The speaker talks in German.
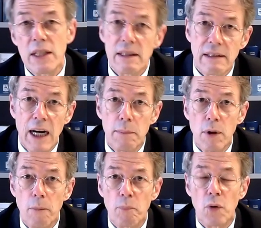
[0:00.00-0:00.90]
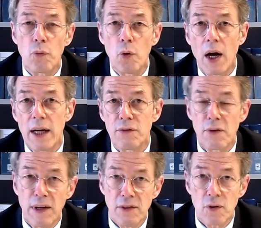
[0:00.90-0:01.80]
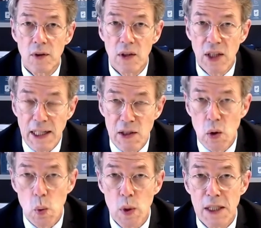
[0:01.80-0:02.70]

schien das aber für einen Verfassungstext